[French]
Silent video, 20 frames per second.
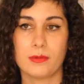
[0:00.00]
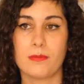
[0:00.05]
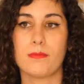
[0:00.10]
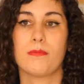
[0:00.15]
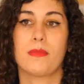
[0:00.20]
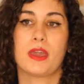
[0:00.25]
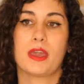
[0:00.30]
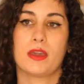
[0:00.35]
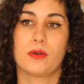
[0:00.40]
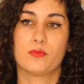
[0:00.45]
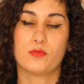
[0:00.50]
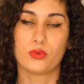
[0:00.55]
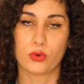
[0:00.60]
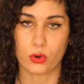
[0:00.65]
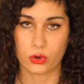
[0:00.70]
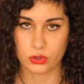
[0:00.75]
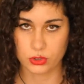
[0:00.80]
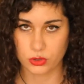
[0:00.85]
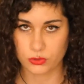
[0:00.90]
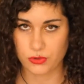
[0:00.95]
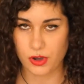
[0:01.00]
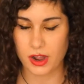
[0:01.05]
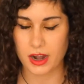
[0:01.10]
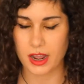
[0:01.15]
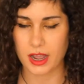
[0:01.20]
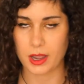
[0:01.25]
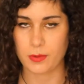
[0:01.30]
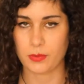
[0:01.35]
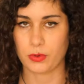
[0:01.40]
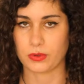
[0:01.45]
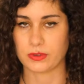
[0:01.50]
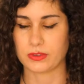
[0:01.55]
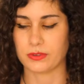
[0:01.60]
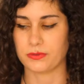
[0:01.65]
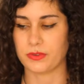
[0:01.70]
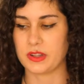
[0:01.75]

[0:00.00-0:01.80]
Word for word: mais pour recevoir la réponse.